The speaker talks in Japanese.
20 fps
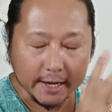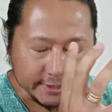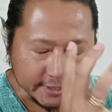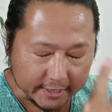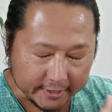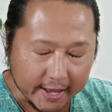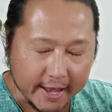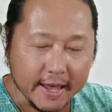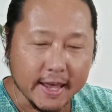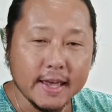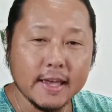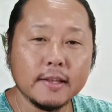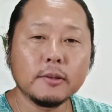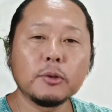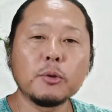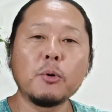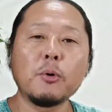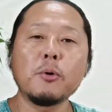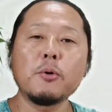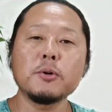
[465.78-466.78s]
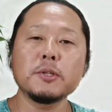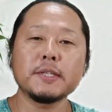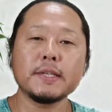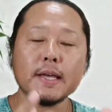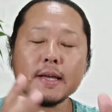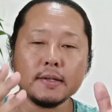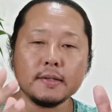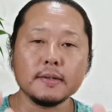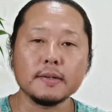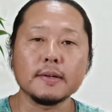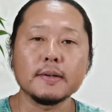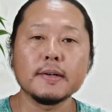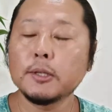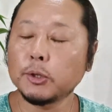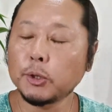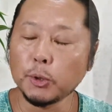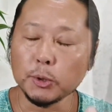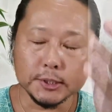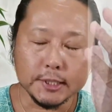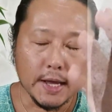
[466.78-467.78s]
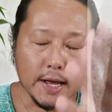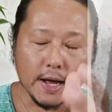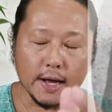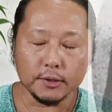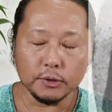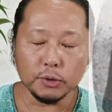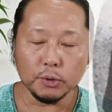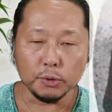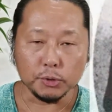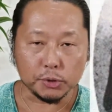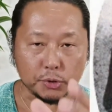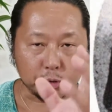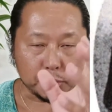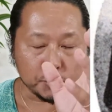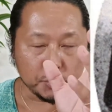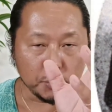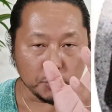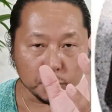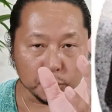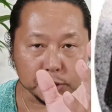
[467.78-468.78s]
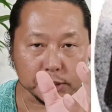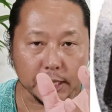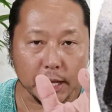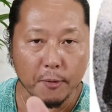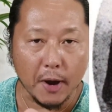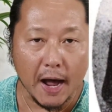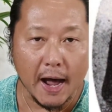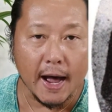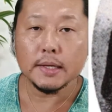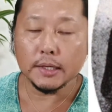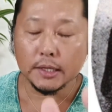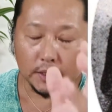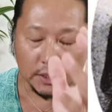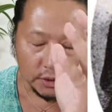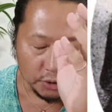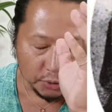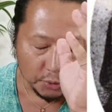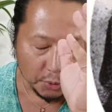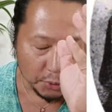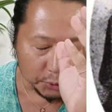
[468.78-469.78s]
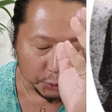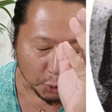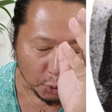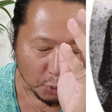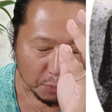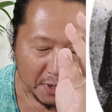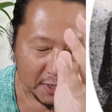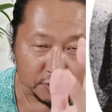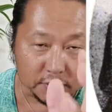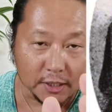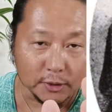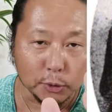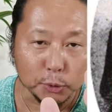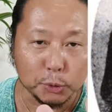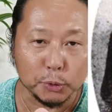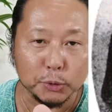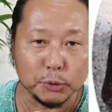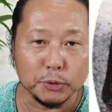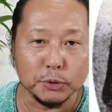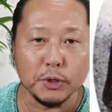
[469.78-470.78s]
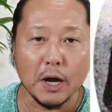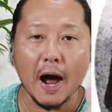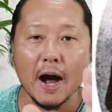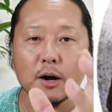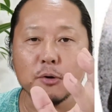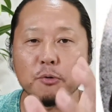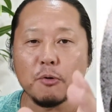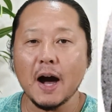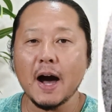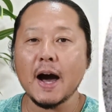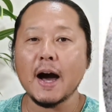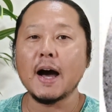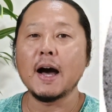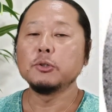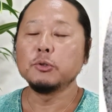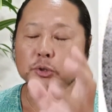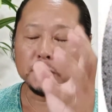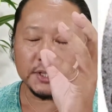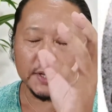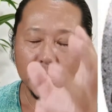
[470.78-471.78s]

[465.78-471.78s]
ただね、当然、土佐藩の首相としては、勤王倒幕などという案は受